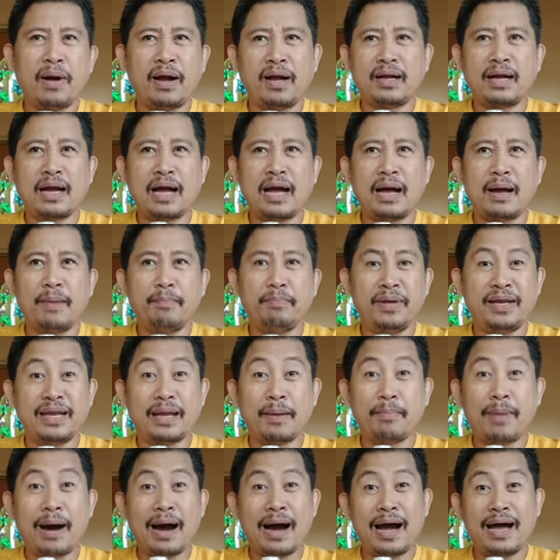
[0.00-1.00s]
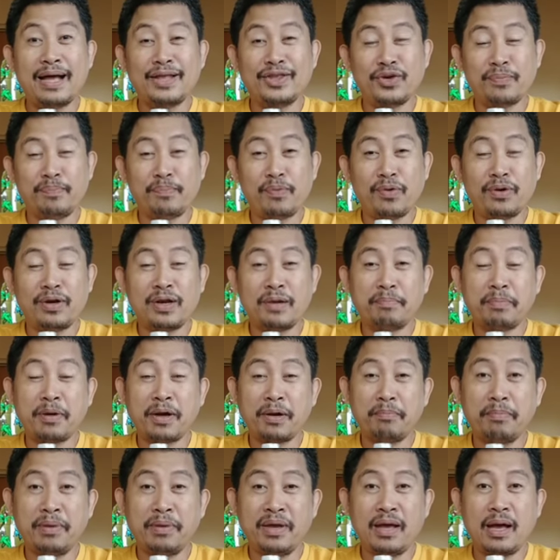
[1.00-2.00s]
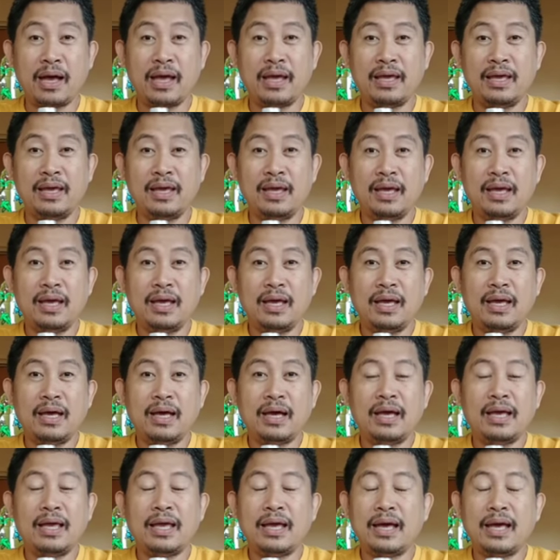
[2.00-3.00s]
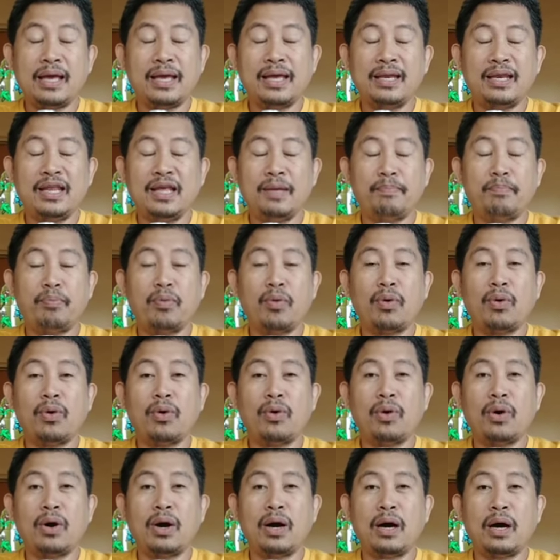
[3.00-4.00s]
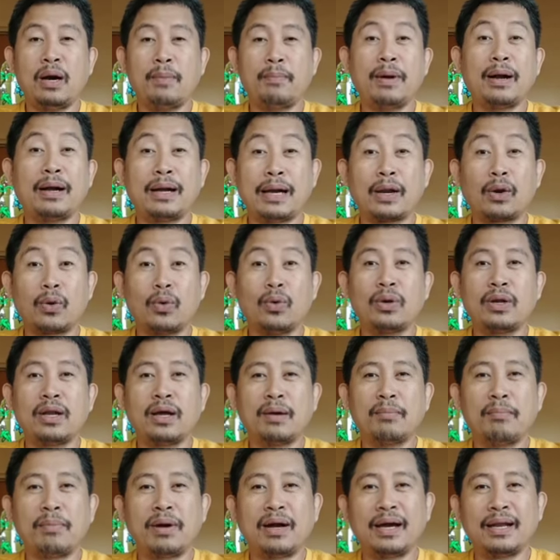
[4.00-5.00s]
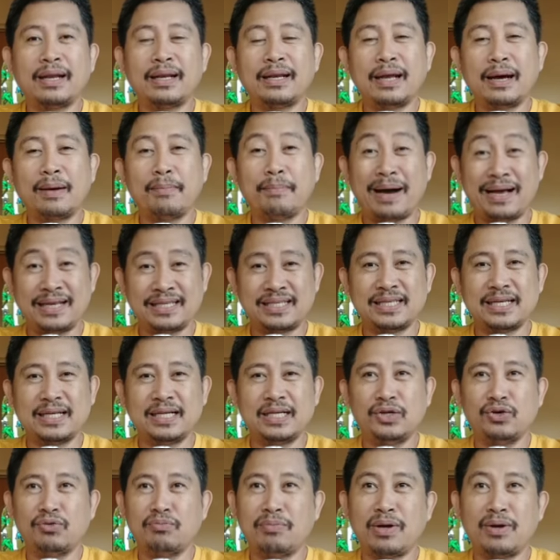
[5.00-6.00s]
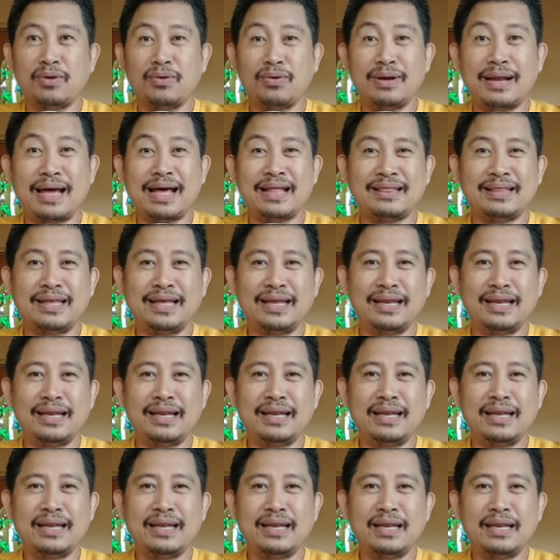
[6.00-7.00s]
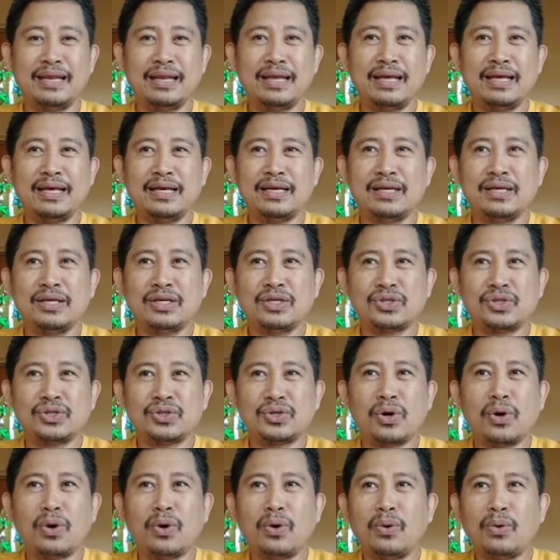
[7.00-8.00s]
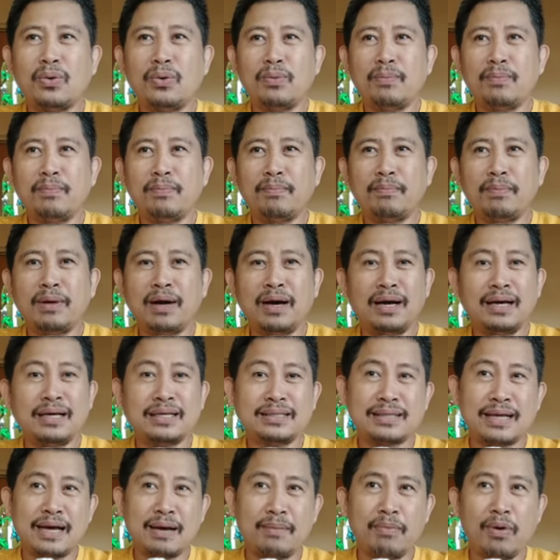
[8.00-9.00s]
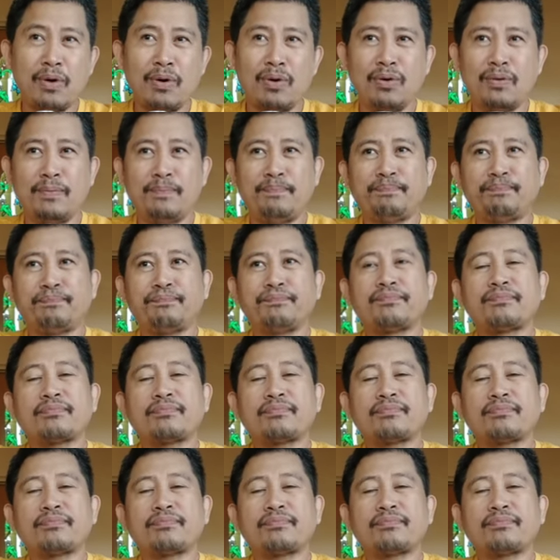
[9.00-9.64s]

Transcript: Pagka binabaan niyo po ng pagbigay, ay uh, hindi po uh, magkaroon ng magandang muscle yung manok natin. So, mga kasabong,